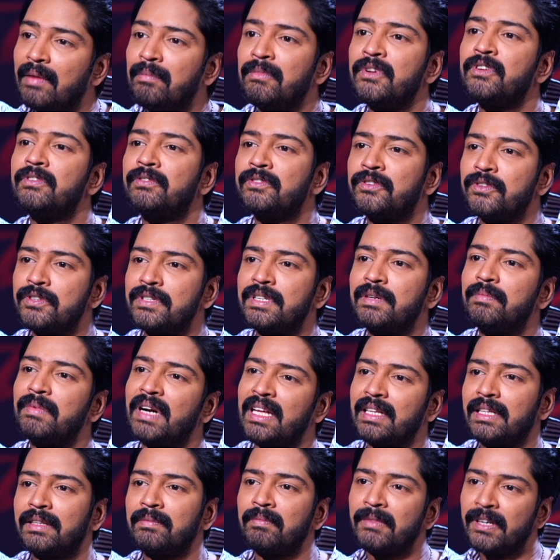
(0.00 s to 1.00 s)
గమ్యం
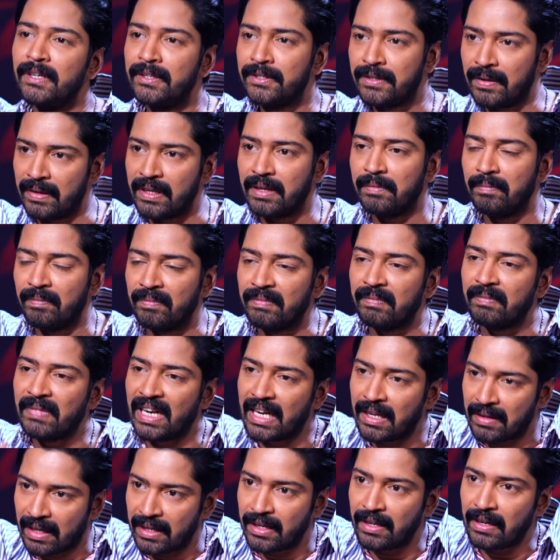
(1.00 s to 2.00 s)
చూసినప్పుడు అంత
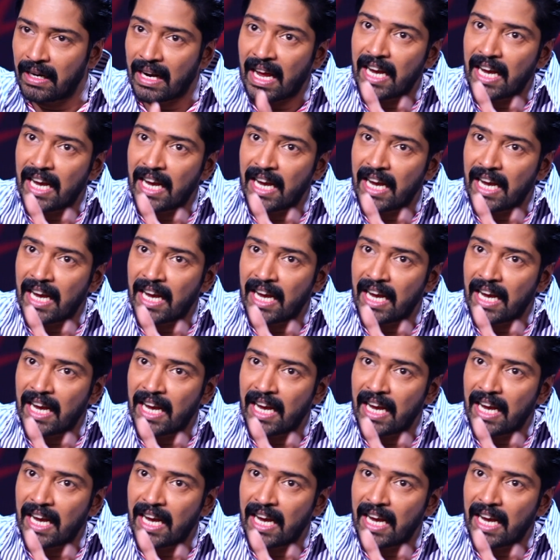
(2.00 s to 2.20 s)
అంటే